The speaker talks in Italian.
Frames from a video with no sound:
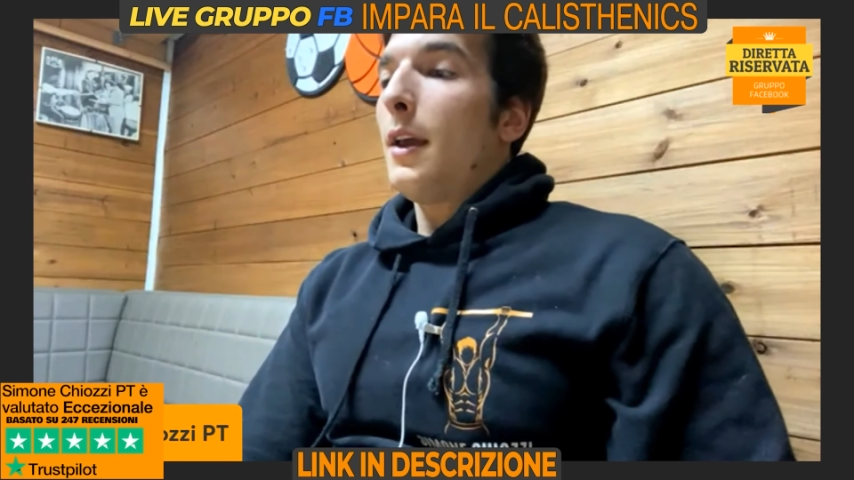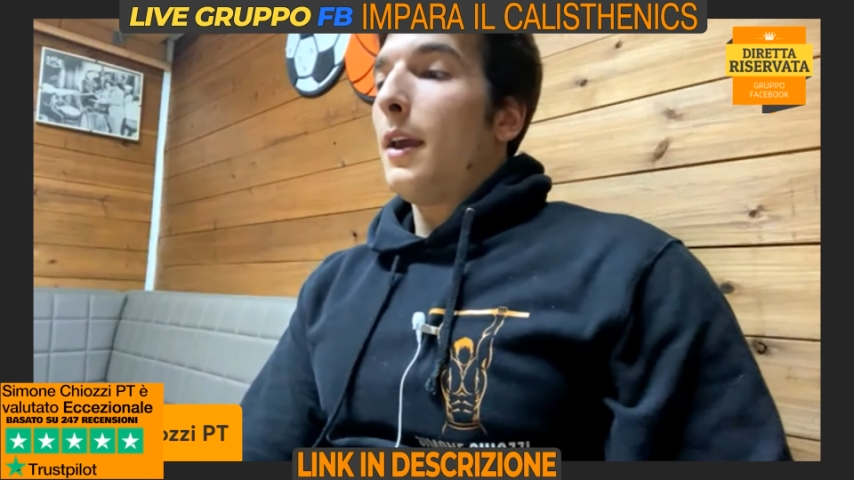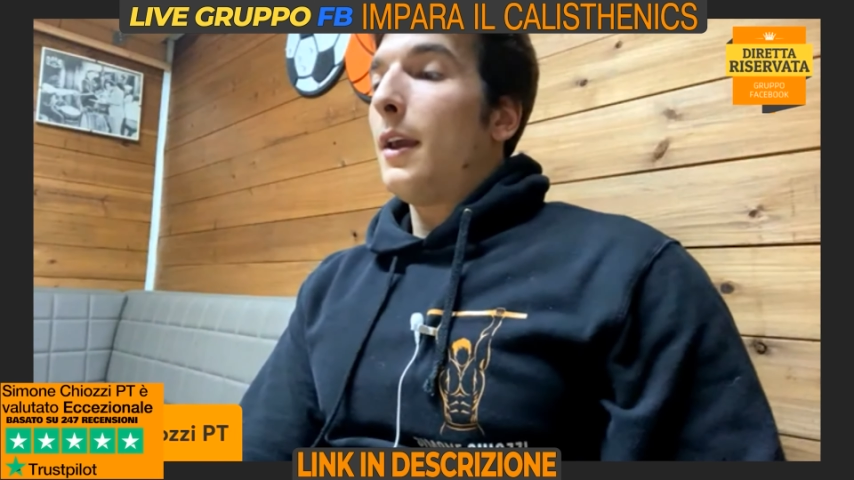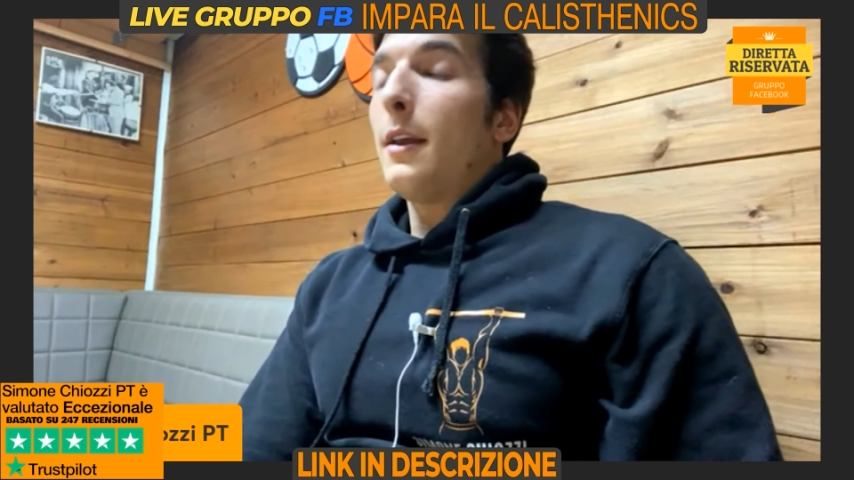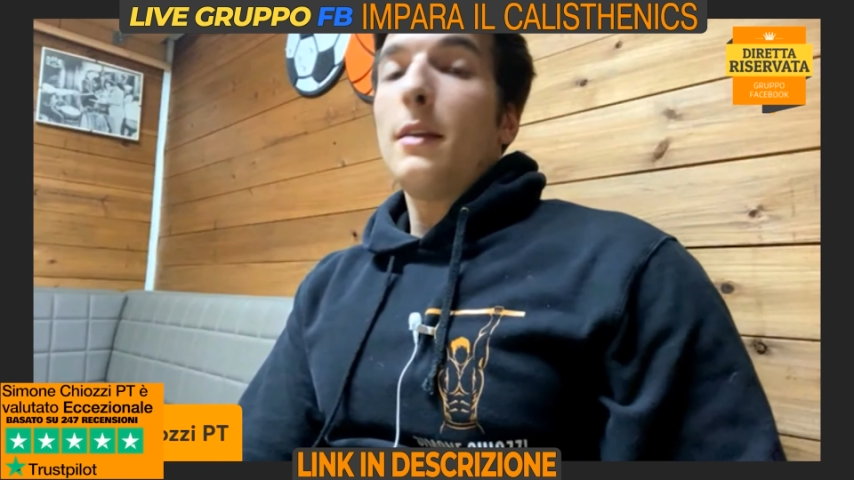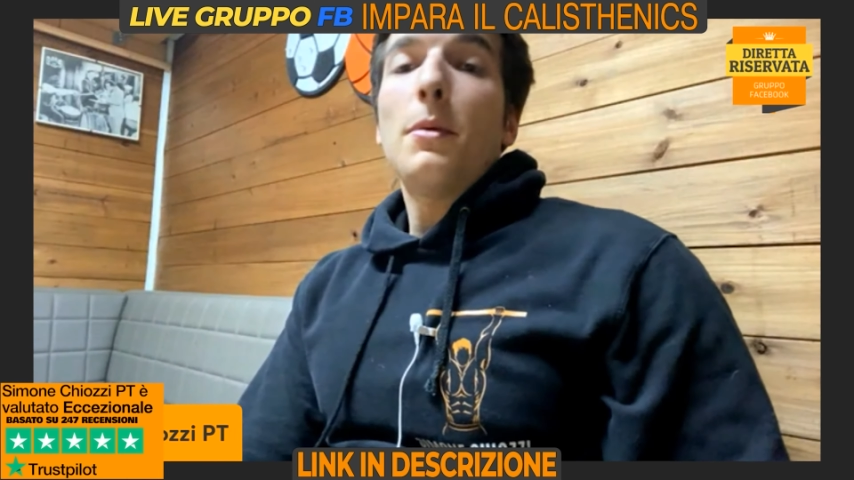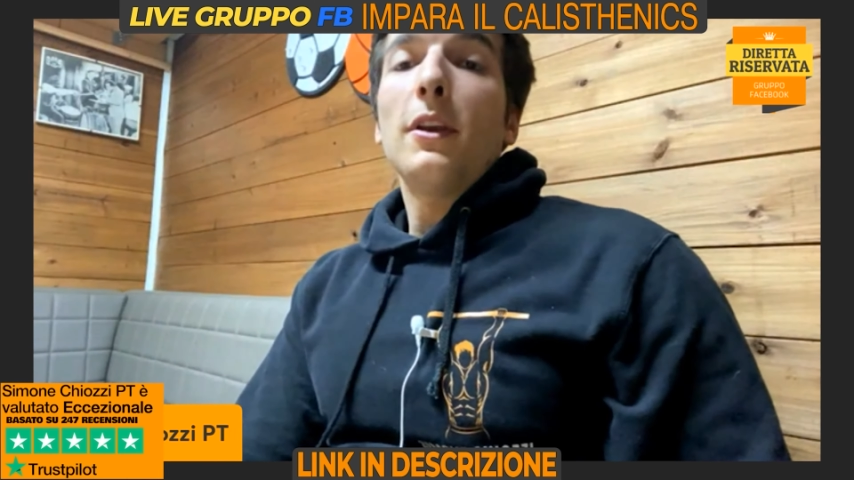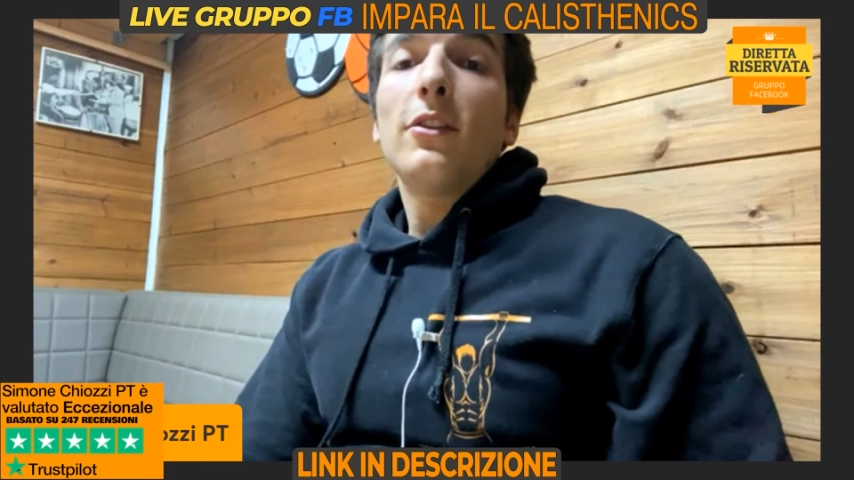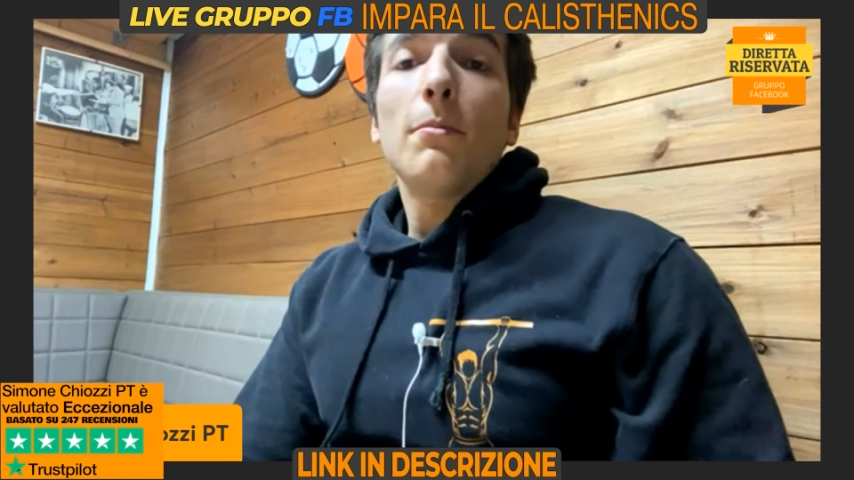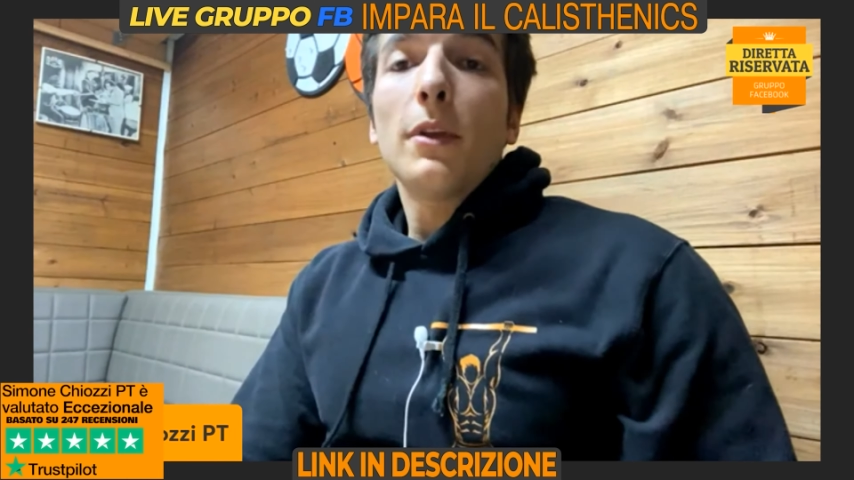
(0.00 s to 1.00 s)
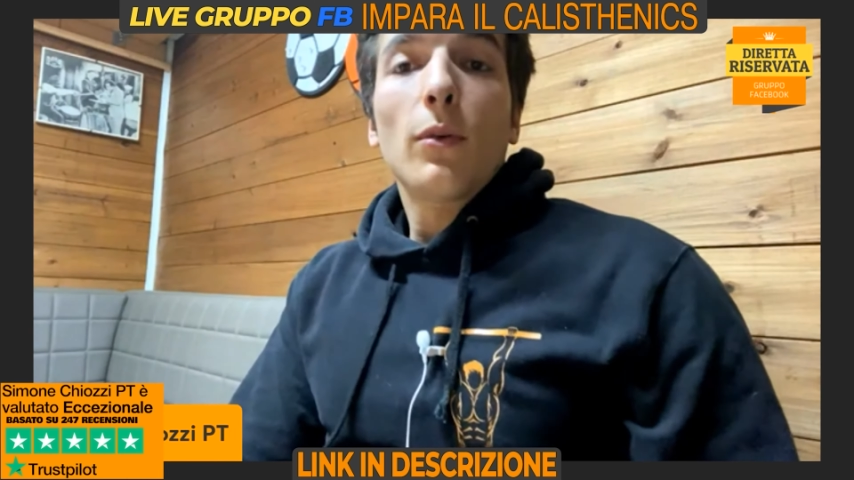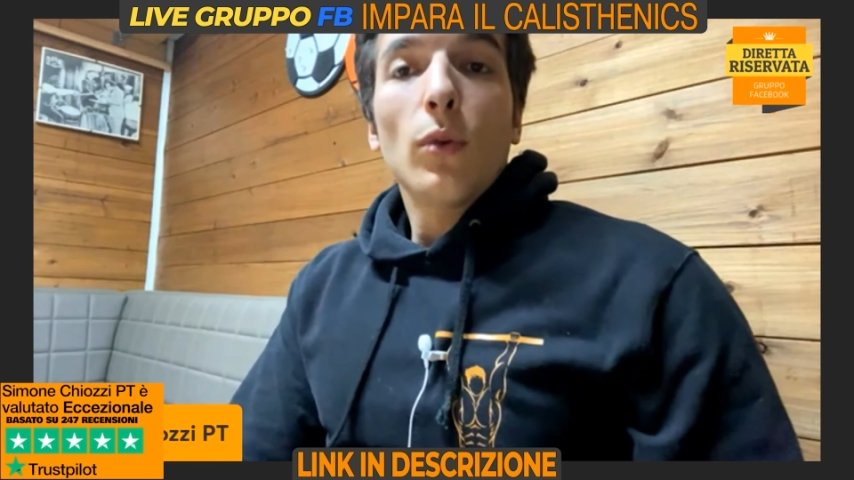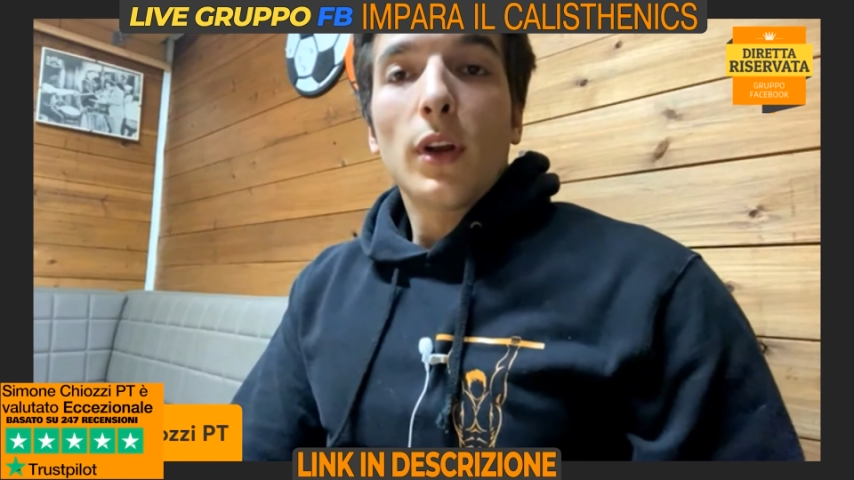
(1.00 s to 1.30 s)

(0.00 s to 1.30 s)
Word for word: eh, dipende sempre da quello